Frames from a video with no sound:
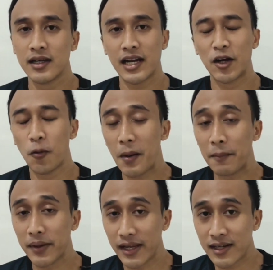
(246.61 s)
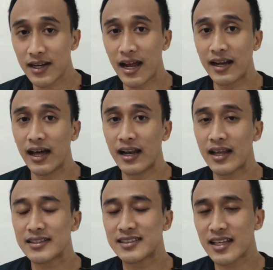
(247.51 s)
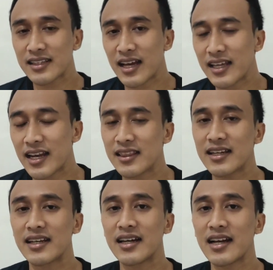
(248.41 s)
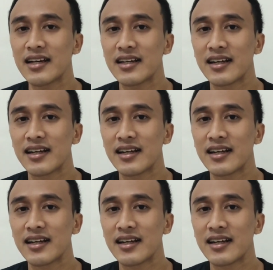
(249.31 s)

Nah, dopamin adalah zat yang identik dengan